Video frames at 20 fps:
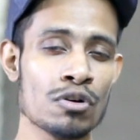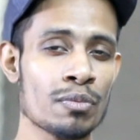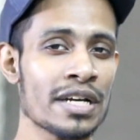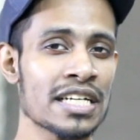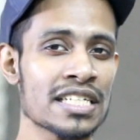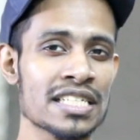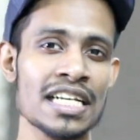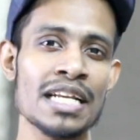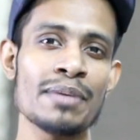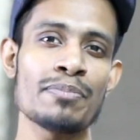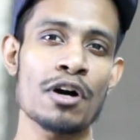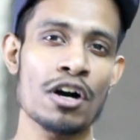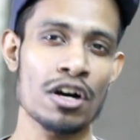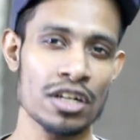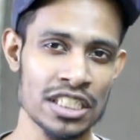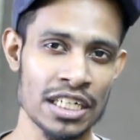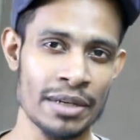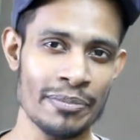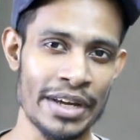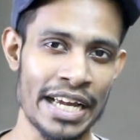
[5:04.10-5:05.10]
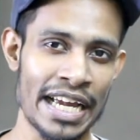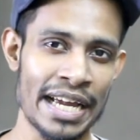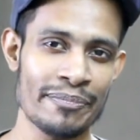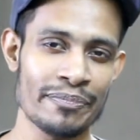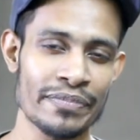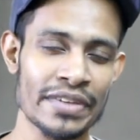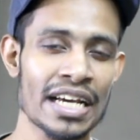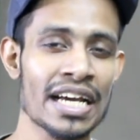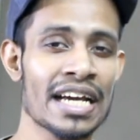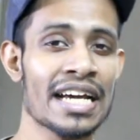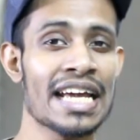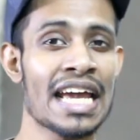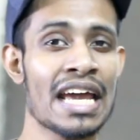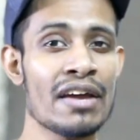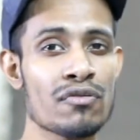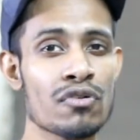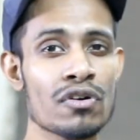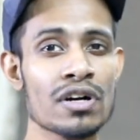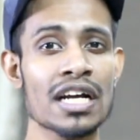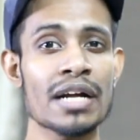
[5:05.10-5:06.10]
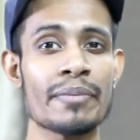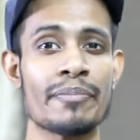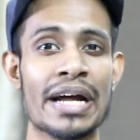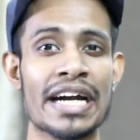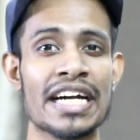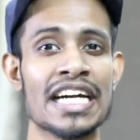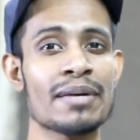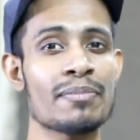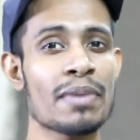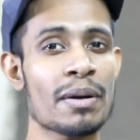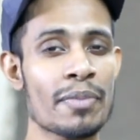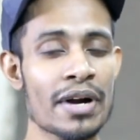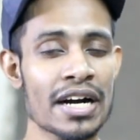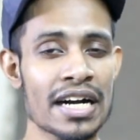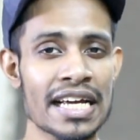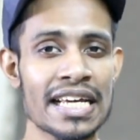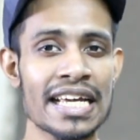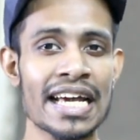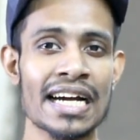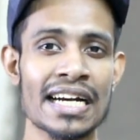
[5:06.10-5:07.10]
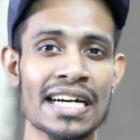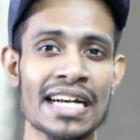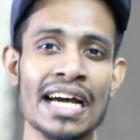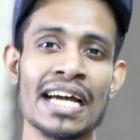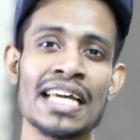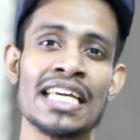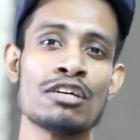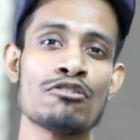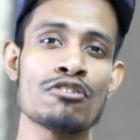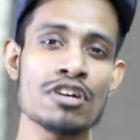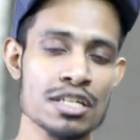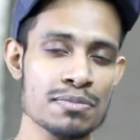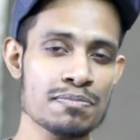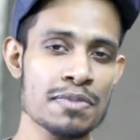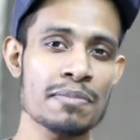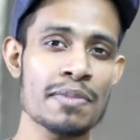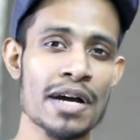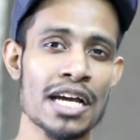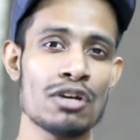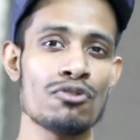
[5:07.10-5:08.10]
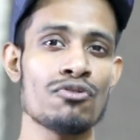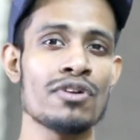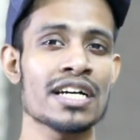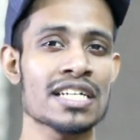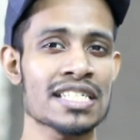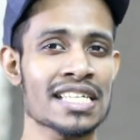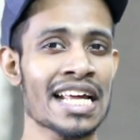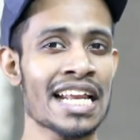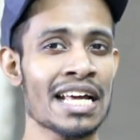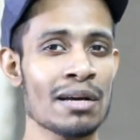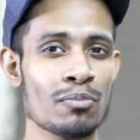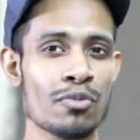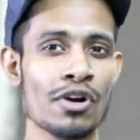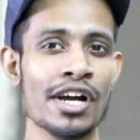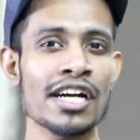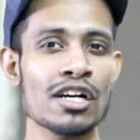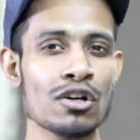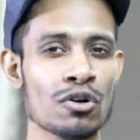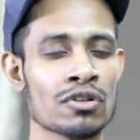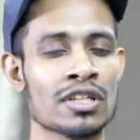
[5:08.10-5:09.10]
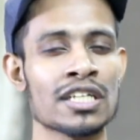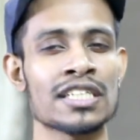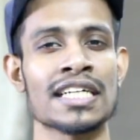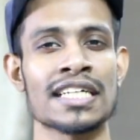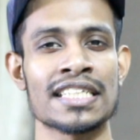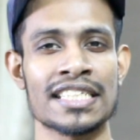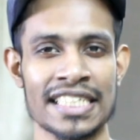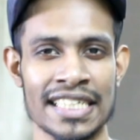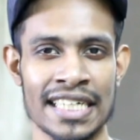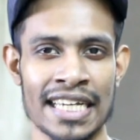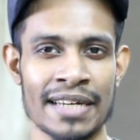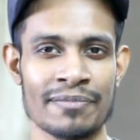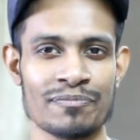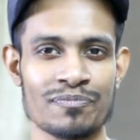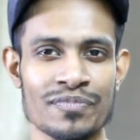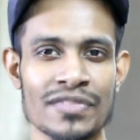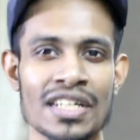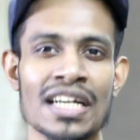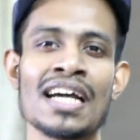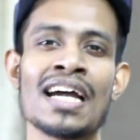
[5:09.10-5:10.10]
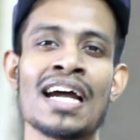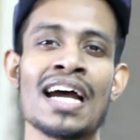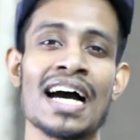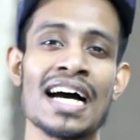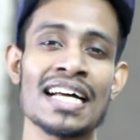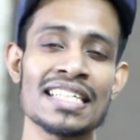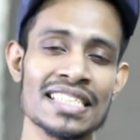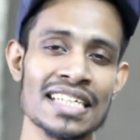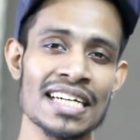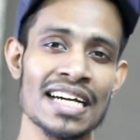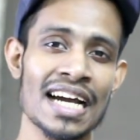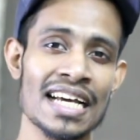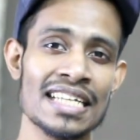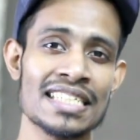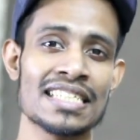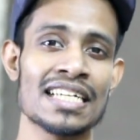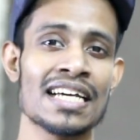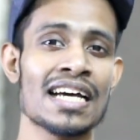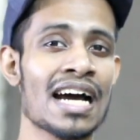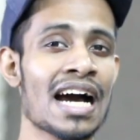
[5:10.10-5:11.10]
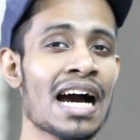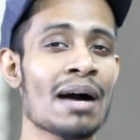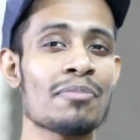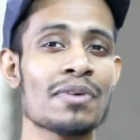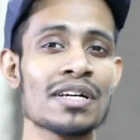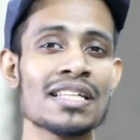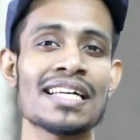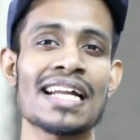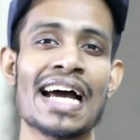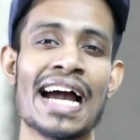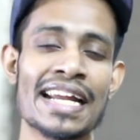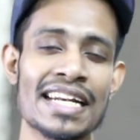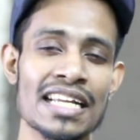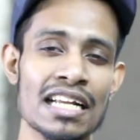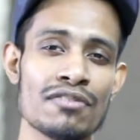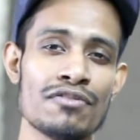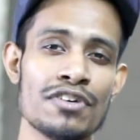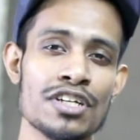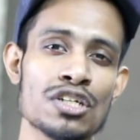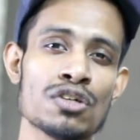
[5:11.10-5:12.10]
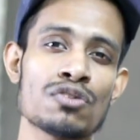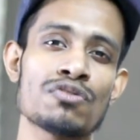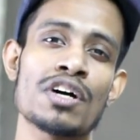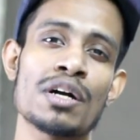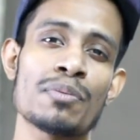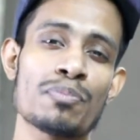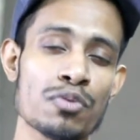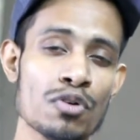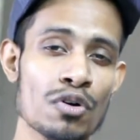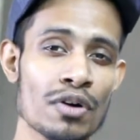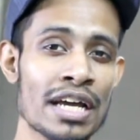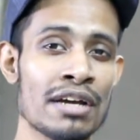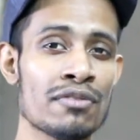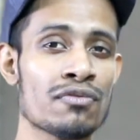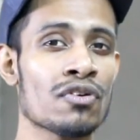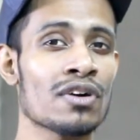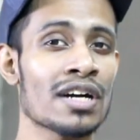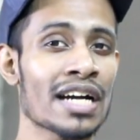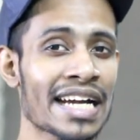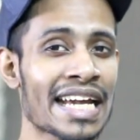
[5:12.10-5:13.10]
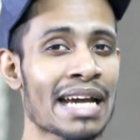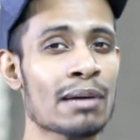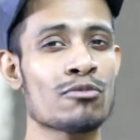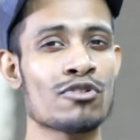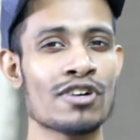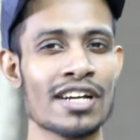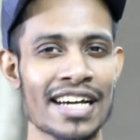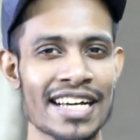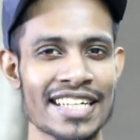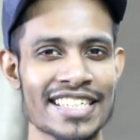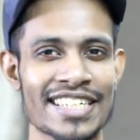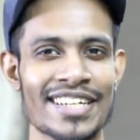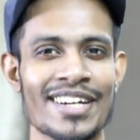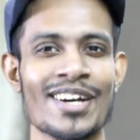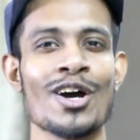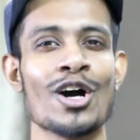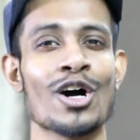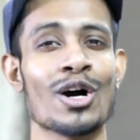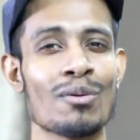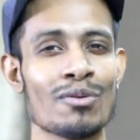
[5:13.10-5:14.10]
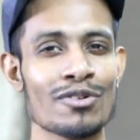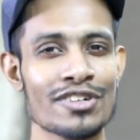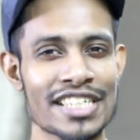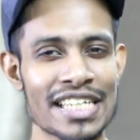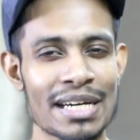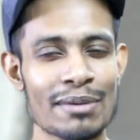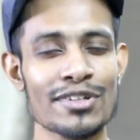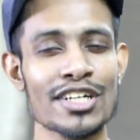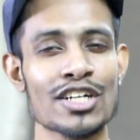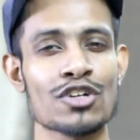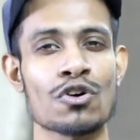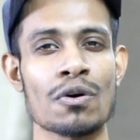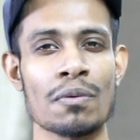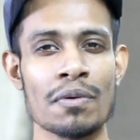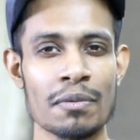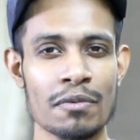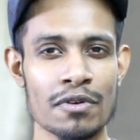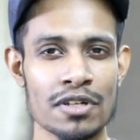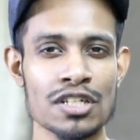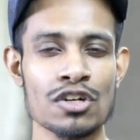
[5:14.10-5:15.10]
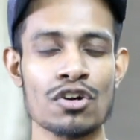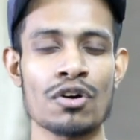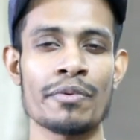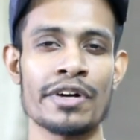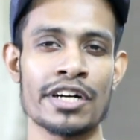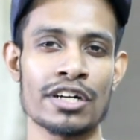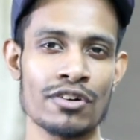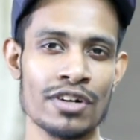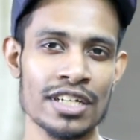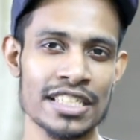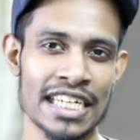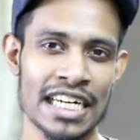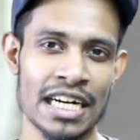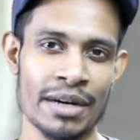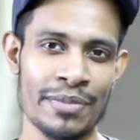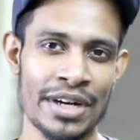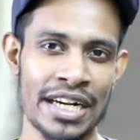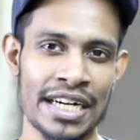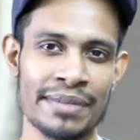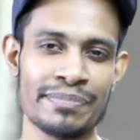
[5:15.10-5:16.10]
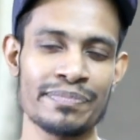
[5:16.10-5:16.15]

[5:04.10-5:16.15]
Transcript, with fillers: খুব ইজিলি পাওয়া যাবে এই ফোনটার ব্যাটারির ব্যাপারটাই একটা ইউএসপি বা ইউনিক সেলিং পয়েন্ট হতে যাচ্ছে আচ্ছা গাইজ আপনাদের আইটেল ভিশন ওয়ান প্রো এই ফোনটা কেমন লেগেছে অবশ্যই আমাদের কমেন্ট বক্সে কমেন্ট করে জানাবেন